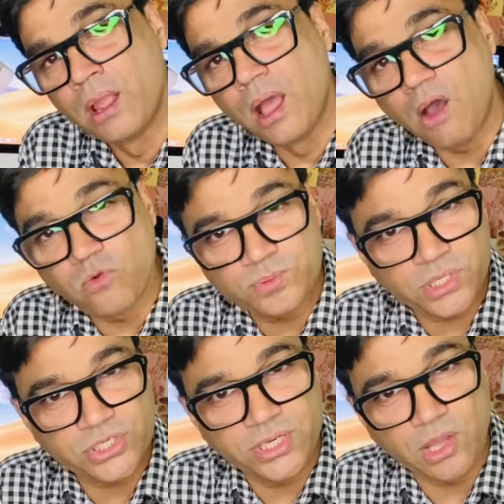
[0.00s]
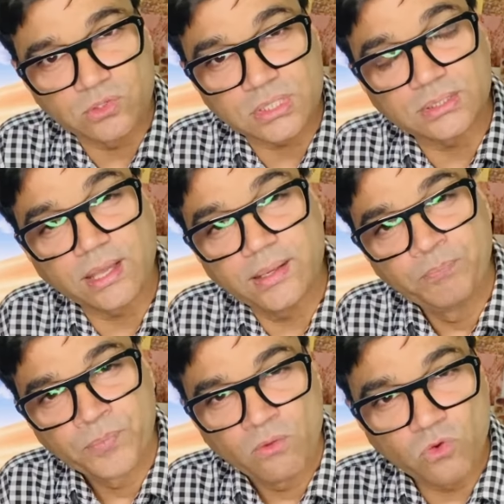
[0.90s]
अब ऑब्स्ट्रक्शन क्या हो सकता है
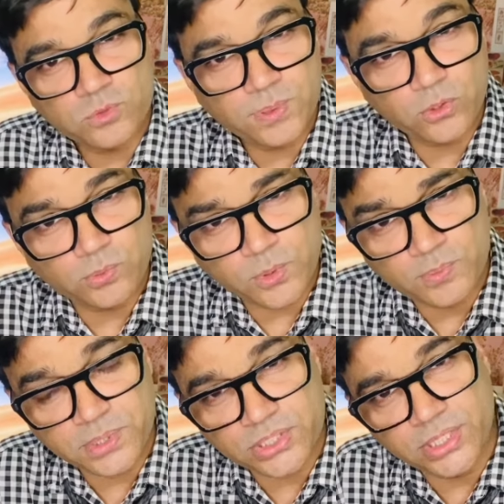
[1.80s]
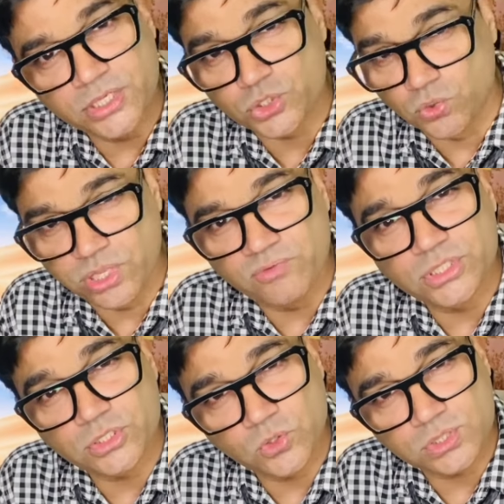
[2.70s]
वो ऑब्स्ट्रक्शन स्टोन की
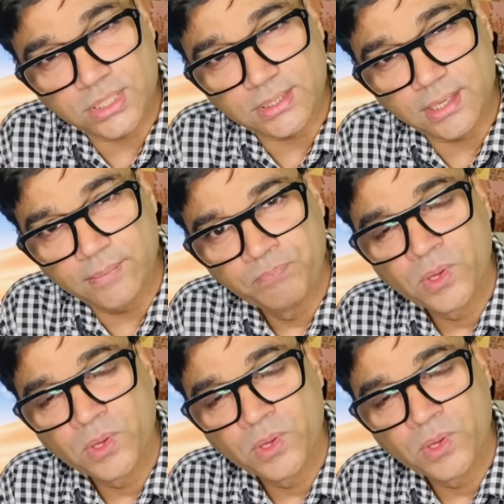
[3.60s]
वजह से हो सकता है